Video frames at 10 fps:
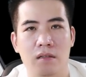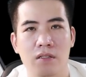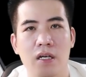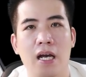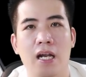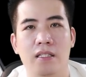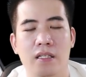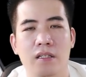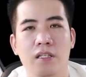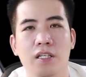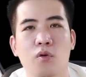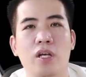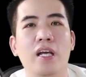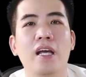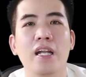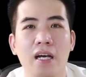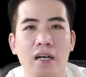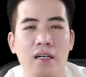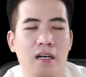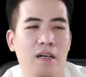trước đây là gì như một cái nghĩa địa
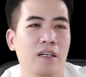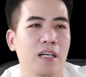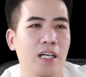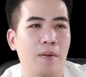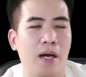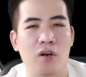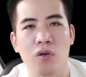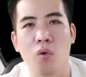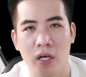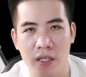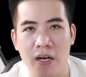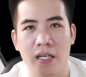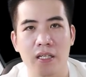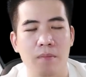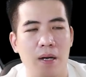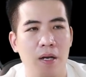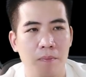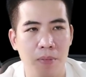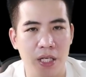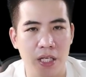à, khi bạn nói đùa như vậy nhưng mà
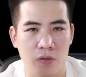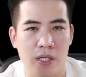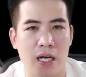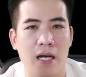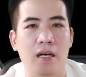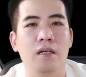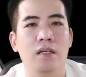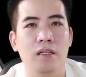mình hiểu rằng là